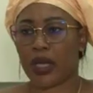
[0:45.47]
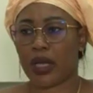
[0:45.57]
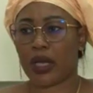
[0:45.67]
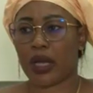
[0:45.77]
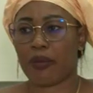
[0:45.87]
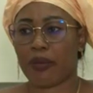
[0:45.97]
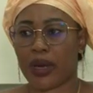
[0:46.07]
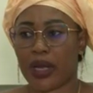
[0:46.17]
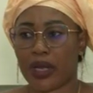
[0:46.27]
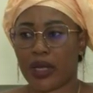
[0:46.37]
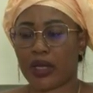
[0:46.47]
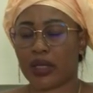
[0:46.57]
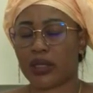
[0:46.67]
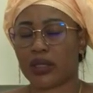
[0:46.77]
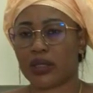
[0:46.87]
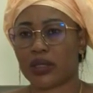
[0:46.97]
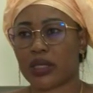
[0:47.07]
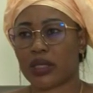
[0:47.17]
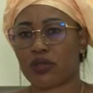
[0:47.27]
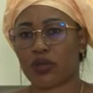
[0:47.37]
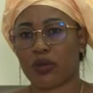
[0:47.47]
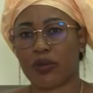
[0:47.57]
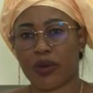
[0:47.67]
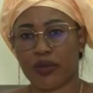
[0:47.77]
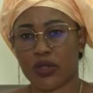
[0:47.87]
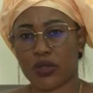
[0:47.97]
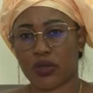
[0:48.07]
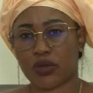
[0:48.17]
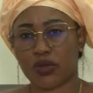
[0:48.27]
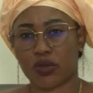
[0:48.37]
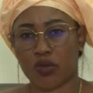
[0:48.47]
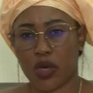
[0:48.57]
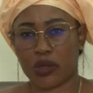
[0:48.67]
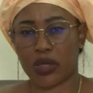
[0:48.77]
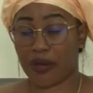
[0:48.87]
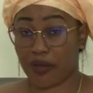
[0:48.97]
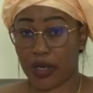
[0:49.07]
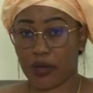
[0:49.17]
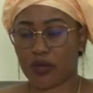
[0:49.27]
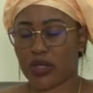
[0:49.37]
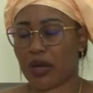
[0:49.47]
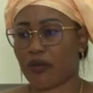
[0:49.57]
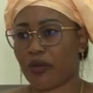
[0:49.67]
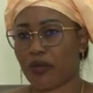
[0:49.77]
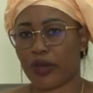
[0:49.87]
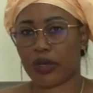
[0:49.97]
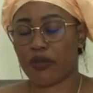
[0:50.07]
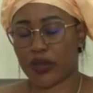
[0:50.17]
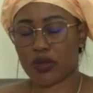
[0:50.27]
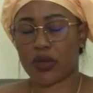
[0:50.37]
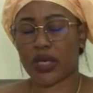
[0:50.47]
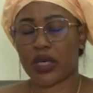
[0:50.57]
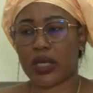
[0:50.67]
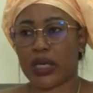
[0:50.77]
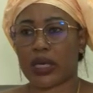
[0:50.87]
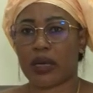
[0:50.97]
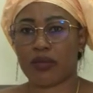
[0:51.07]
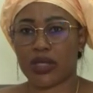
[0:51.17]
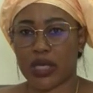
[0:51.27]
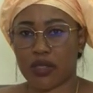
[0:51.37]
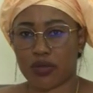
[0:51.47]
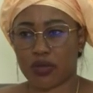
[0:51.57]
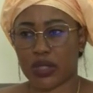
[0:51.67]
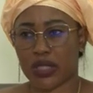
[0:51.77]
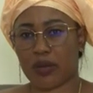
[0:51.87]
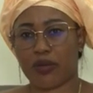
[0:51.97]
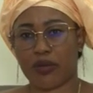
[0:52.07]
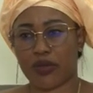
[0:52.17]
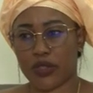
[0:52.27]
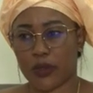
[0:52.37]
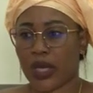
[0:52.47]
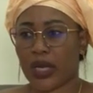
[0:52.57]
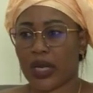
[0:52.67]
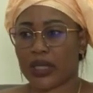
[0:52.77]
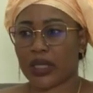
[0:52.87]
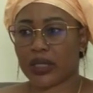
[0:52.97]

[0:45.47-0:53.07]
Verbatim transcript: Et après euh, cette prévision du mois d'avril, nous avons fait de façon régulière la mise à jour de ces prévisions. Et la